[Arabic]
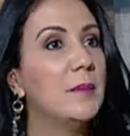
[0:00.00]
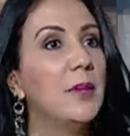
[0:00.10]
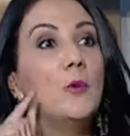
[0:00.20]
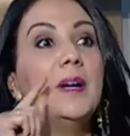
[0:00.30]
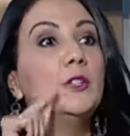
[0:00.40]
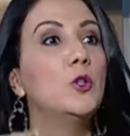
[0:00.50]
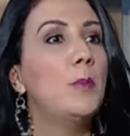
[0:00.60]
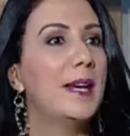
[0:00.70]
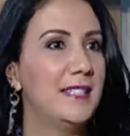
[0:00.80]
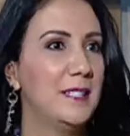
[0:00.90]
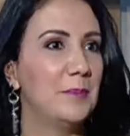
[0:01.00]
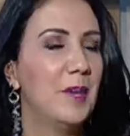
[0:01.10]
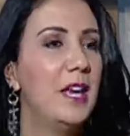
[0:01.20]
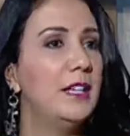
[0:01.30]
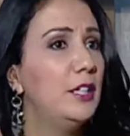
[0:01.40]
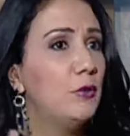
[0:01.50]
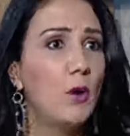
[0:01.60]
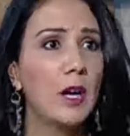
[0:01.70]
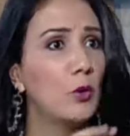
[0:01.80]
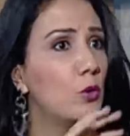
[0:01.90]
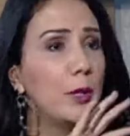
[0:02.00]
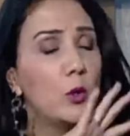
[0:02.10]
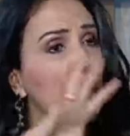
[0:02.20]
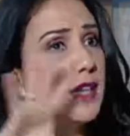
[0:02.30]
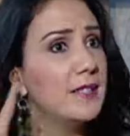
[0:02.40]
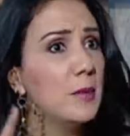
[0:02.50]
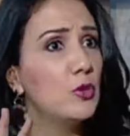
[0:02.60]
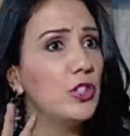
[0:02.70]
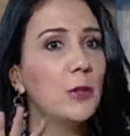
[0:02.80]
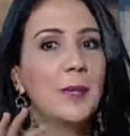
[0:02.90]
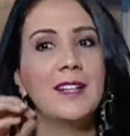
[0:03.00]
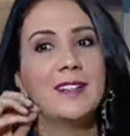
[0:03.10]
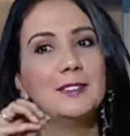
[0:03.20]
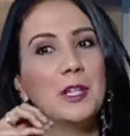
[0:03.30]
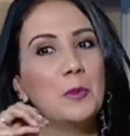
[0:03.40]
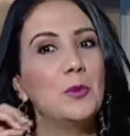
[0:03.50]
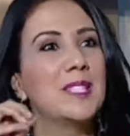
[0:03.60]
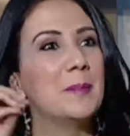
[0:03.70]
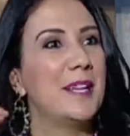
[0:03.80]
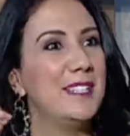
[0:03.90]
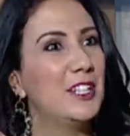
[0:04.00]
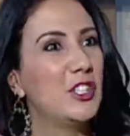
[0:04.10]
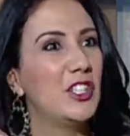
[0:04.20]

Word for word: سمير هما لي تروماتيزم دي فوا كنكون كنا حتى مشكل وكاين كنضربوا الصبع ديال